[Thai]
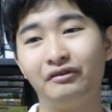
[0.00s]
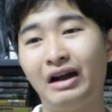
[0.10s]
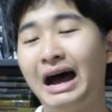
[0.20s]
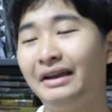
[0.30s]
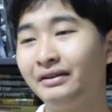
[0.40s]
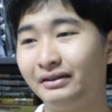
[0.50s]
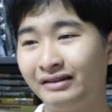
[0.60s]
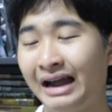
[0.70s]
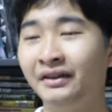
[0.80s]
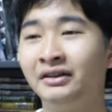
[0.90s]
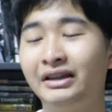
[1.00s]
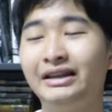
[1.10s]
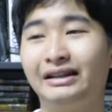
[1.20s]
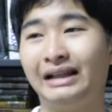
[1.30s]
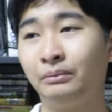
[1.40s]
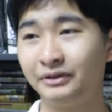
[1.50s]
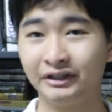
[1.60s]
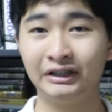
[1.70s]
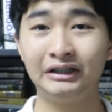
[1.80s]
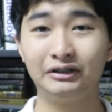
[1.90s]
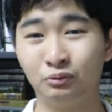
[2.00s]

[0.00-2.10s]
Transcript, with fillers: ร้านหนึ่งที่รับซื้อ